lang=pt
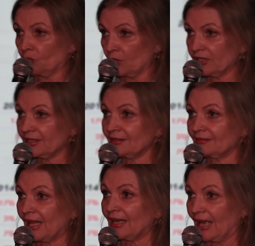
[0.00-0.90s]
É o
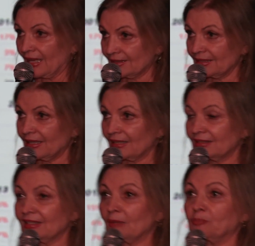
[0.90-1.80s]
envolvimento, é o
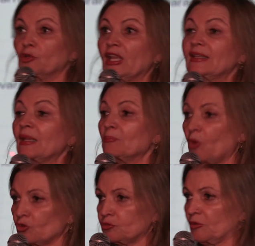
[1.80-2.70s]
compromisso, o
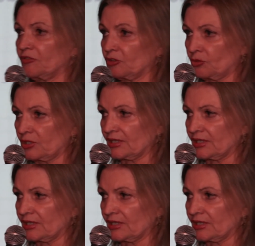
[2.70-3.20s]
comprometimento de